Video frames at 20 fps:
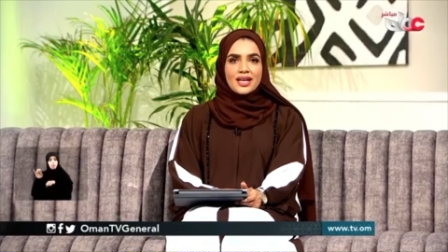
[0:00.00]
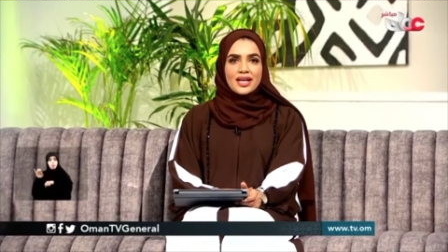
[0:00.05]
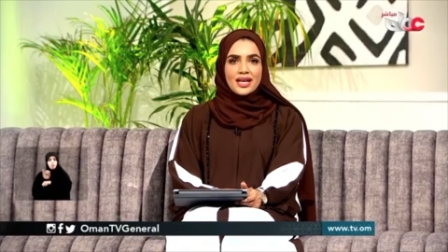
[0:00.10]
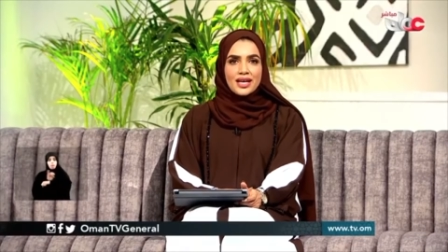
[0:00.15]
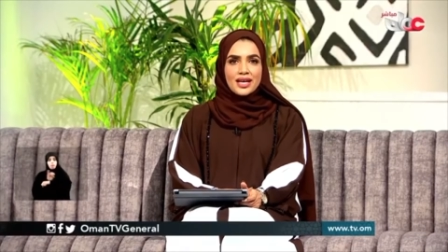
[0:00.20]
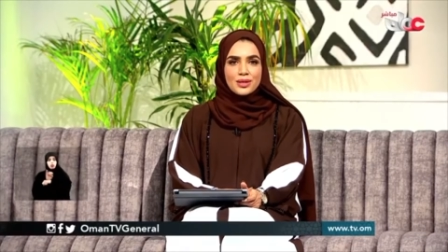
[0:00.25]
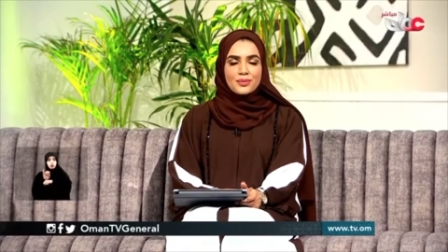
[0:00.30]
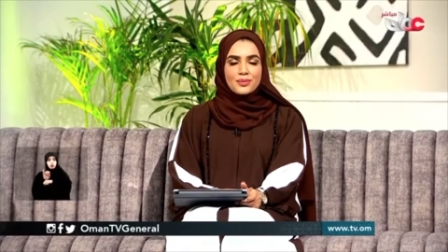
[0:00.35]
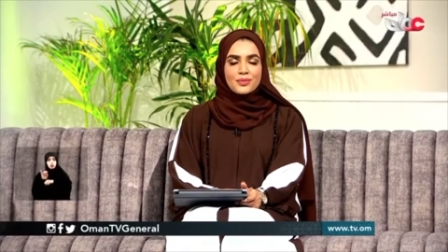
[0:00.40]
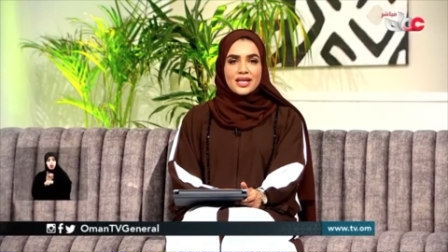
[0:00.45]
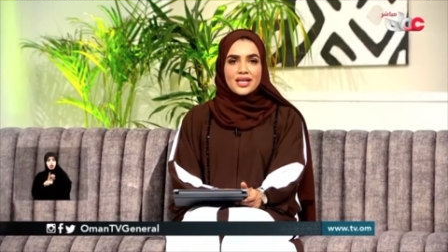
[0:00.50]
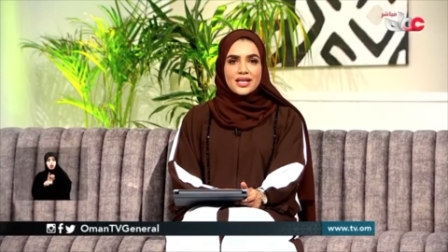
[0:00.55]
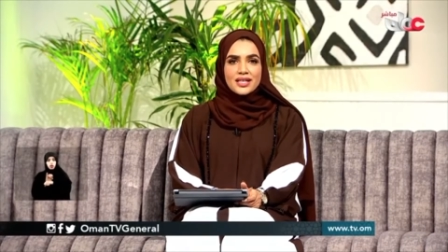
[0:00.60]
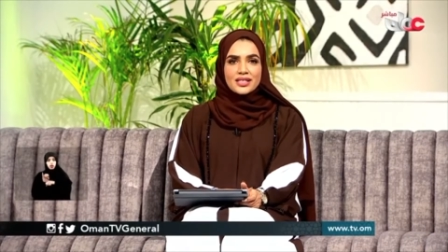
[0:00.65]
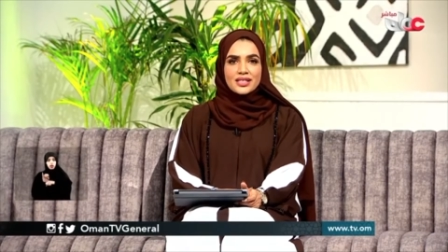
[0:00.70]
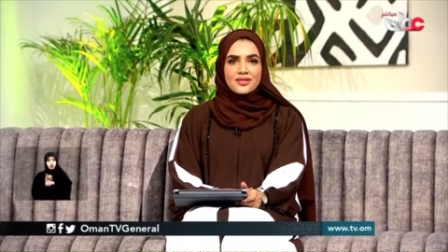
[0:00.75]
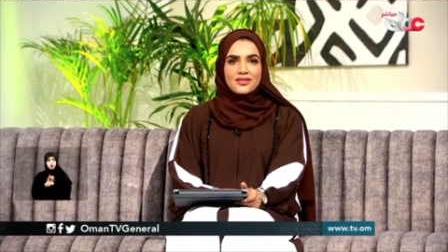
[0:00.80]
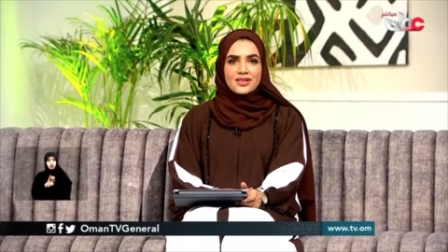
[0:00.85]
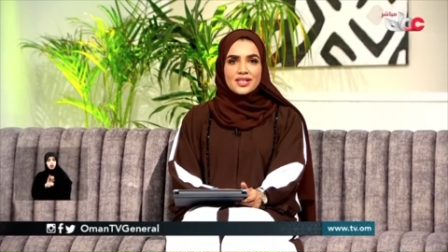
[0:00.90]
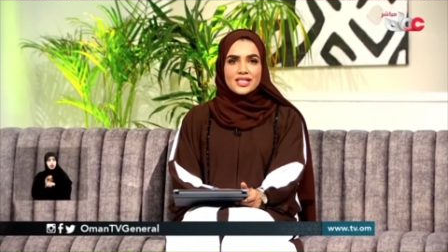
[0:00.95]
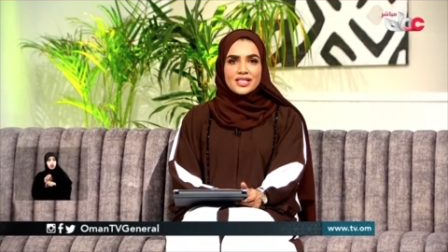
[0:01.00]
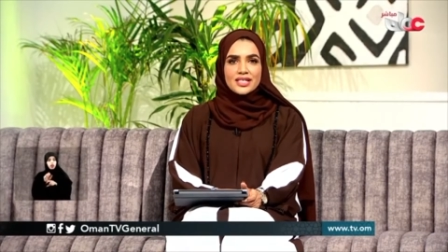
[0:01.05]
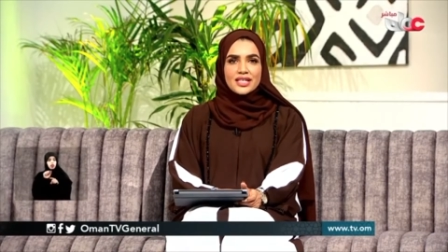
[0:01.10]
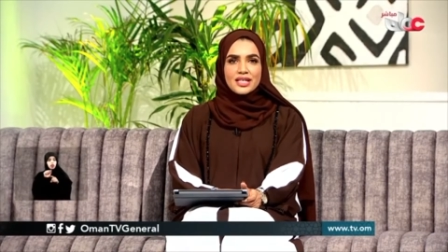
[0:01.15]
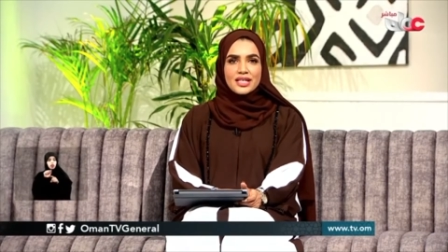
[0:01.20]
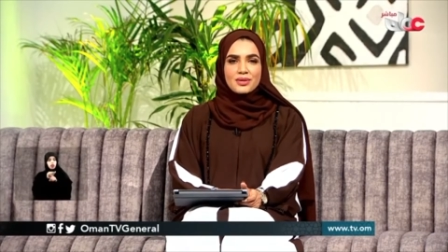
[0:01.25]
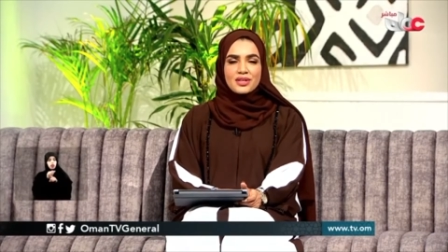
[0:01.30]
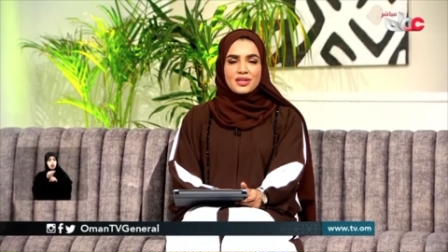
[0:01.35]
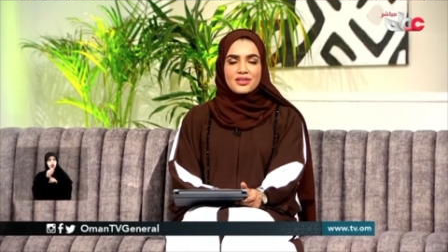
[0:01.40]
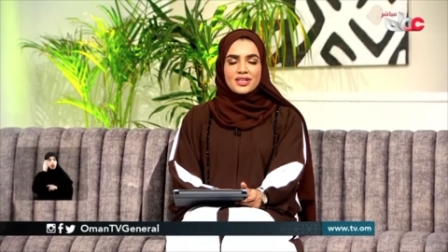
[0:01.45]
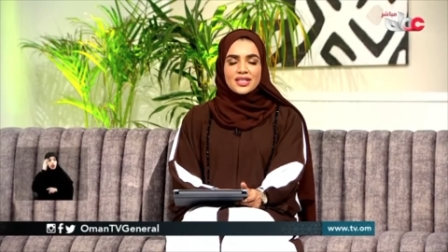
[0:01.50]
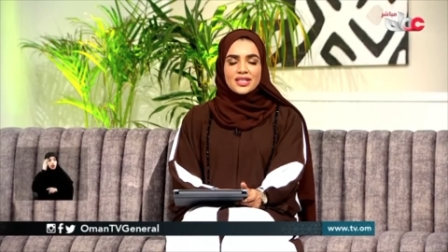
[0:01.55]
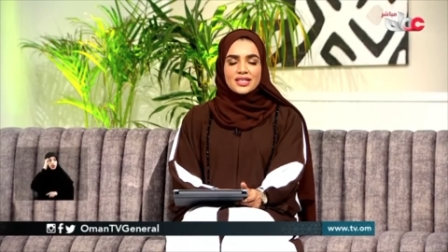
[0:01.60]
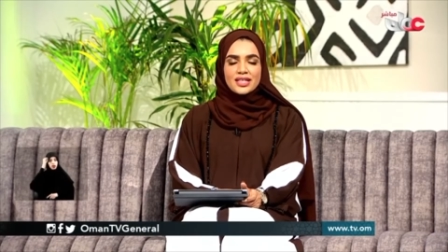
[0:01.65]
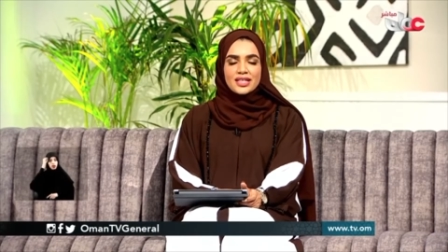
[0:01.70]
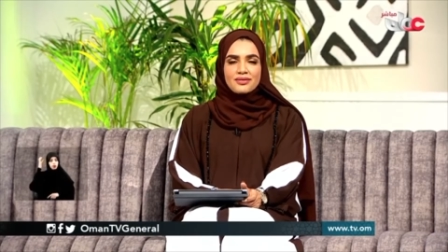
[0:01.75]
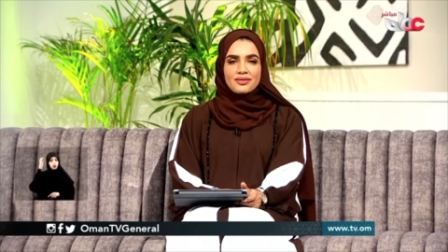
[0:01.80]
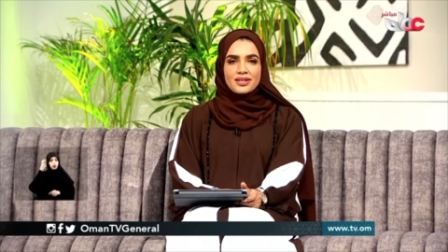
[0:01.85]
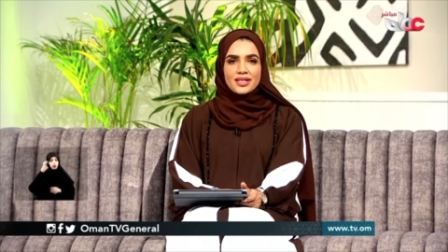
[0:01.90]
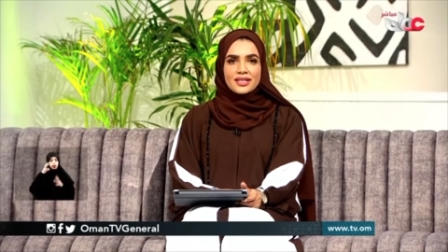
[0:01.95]
علمية تفاصيل برفقة
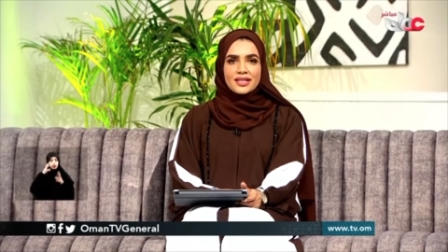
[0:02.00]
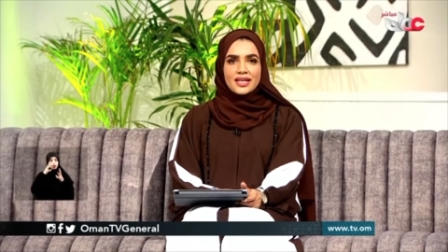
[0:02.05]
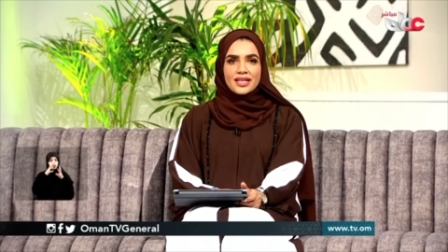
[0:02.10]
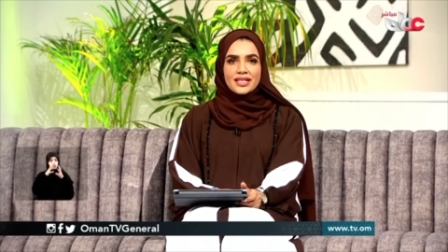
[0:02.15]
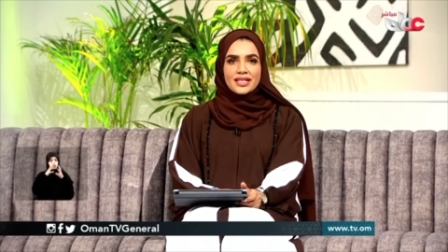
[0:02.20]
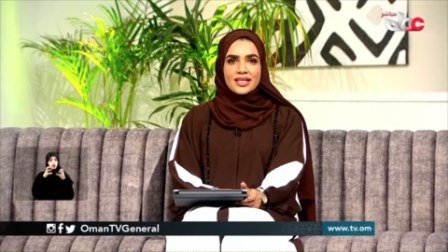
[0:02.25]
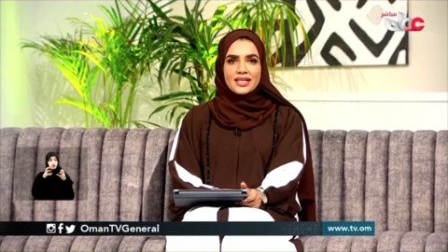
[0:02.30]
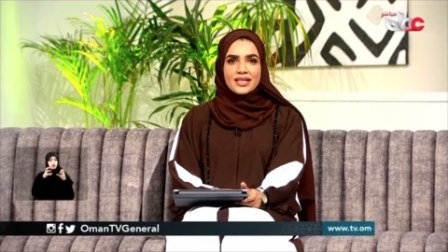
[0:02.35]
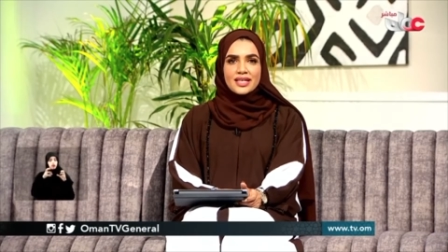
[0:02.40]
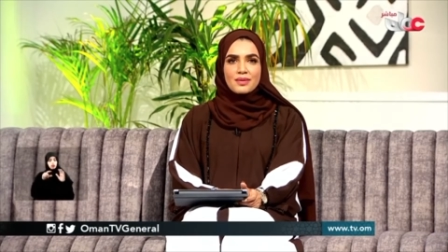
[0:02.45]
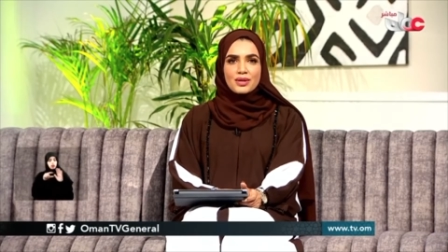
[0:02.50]
ضيفتنا الكريمة